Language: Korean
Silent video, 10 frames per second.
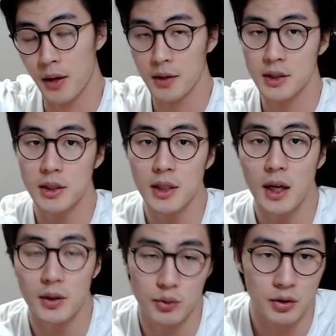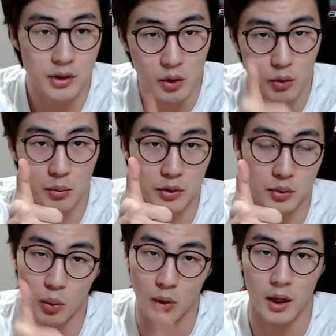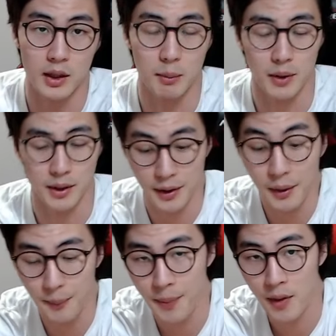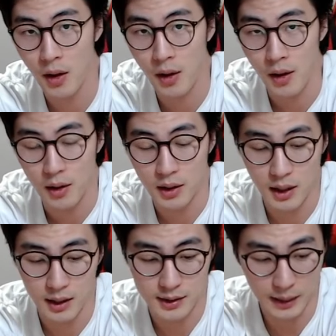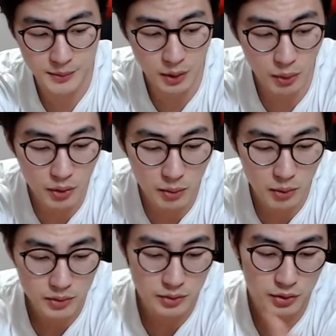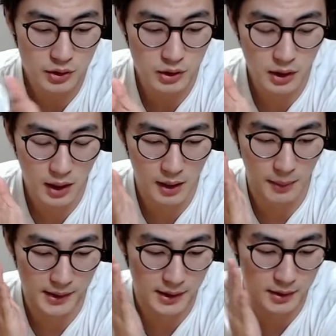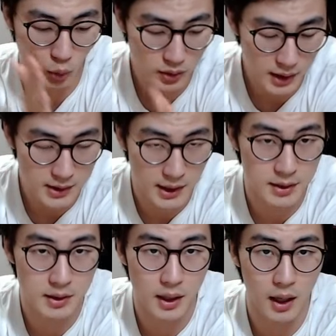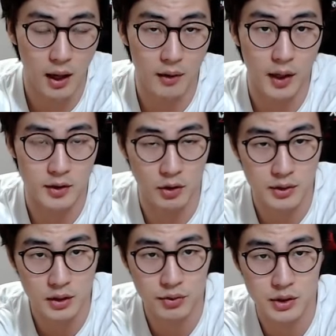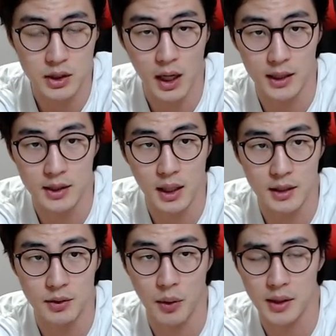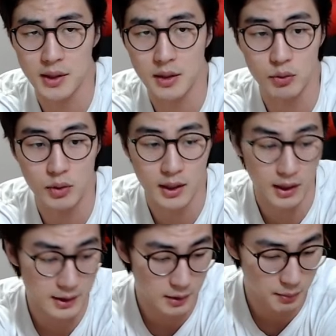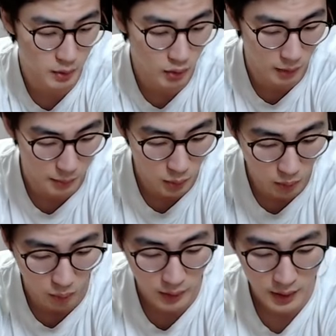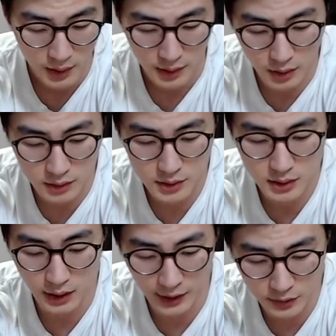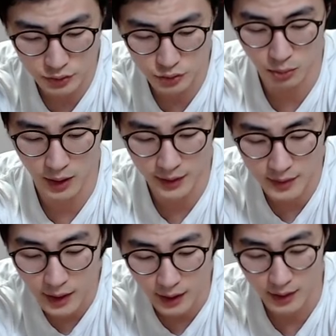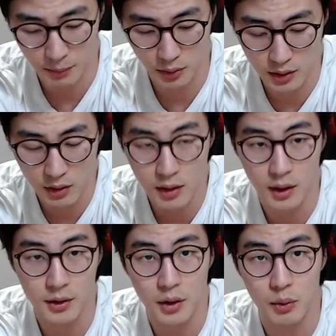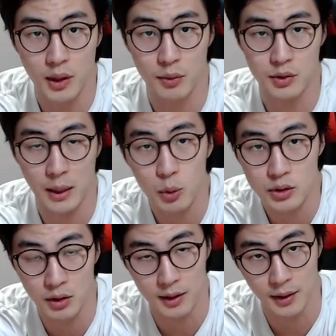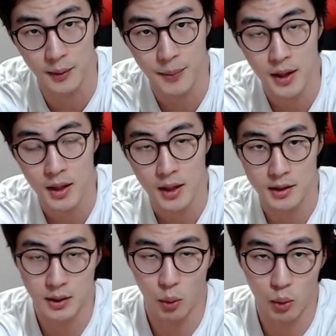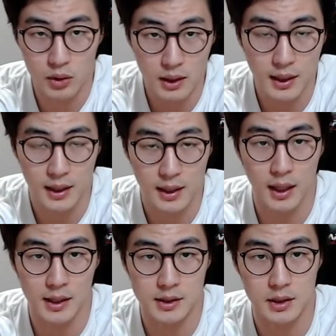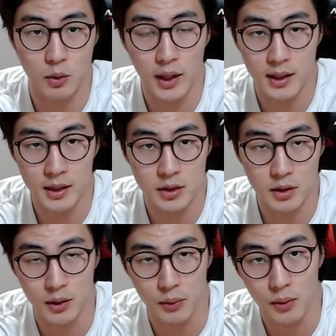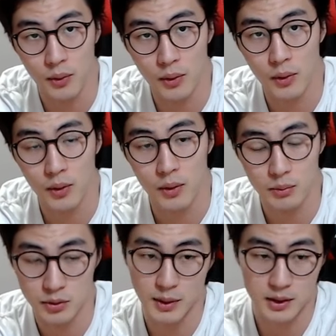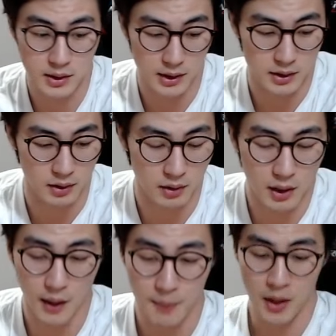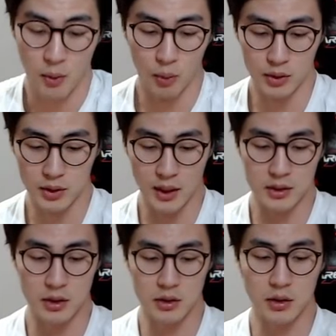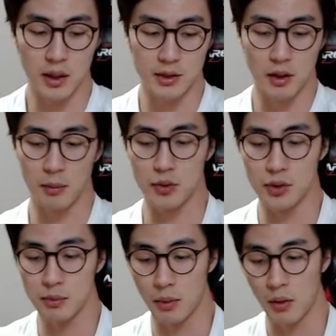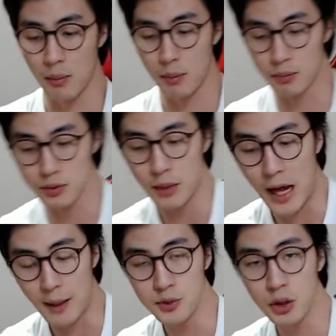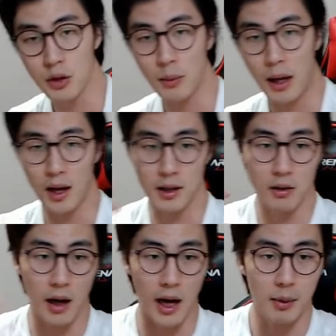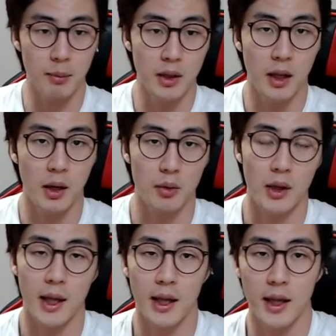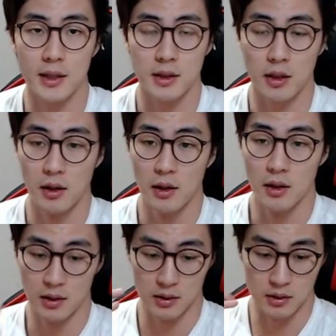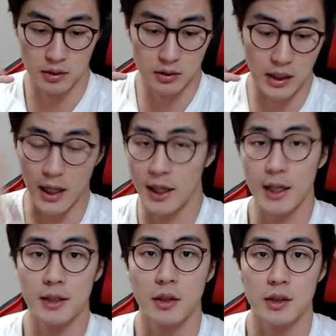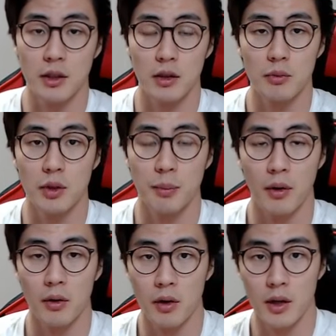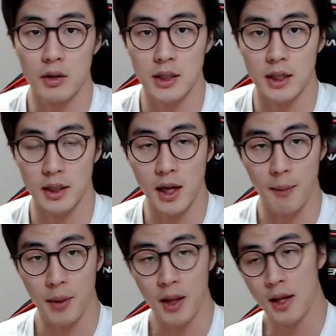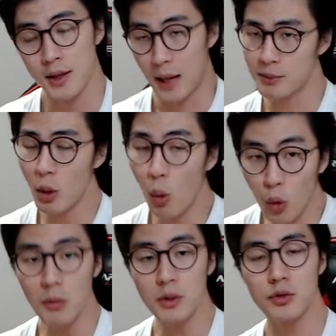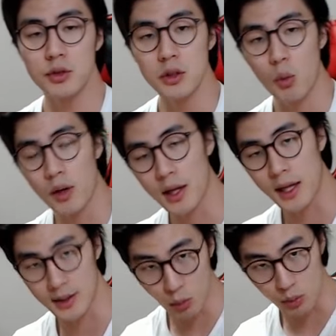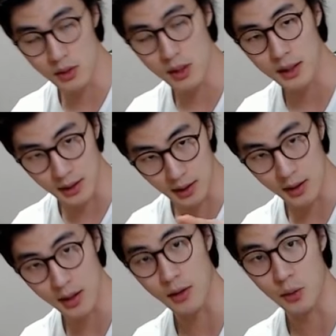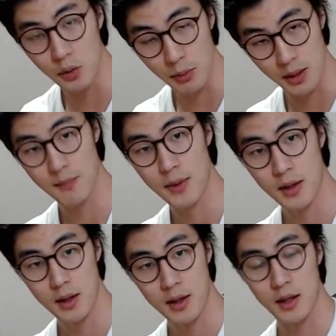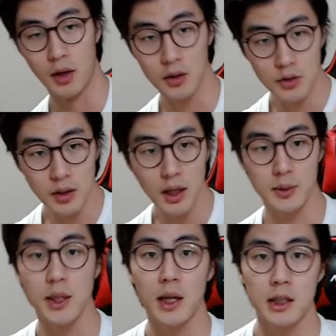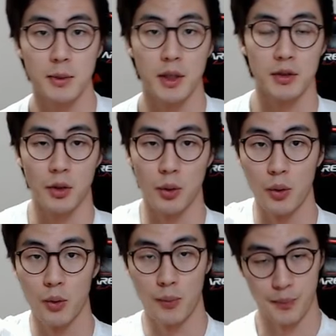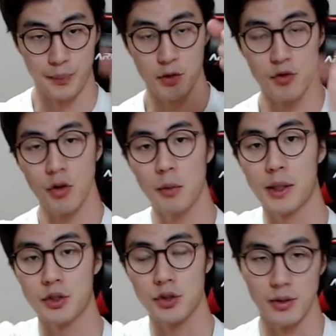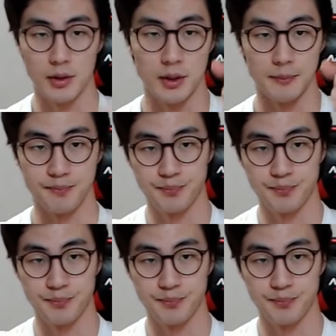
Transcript: 근데 신기하게 또 성장 호르몬은 또 올라간단 말이에요. 그러니까 남성 호르몬 수치가 만약에 오늘 딱 됐을 때 아, 난 정상 수치가 아니다 해서 굉장히 우울하실 필요가 없고, 이것을 한 주, 뭐 한 달, 뭐 이런 간격으로 계속 재보셔야 돼요. 그래서 오르락내리락 하는지를 확인하셔야 되고. 무슨 말인지 아시죠? 그러니까 오늘 딱 측정해서 무슨 뭐 무슨 암처럼 아 이거 암입니다라고 딱 얘기해서 그 자리에서 이제 여러분들 병 걸린 것이 아니라, 남성 호르몬 수치는 원래 계속 오르락내리락 해요. 요놈이 널뛰기라고 생각하시면 돼요. 서로 균형을 맞추기 위해서.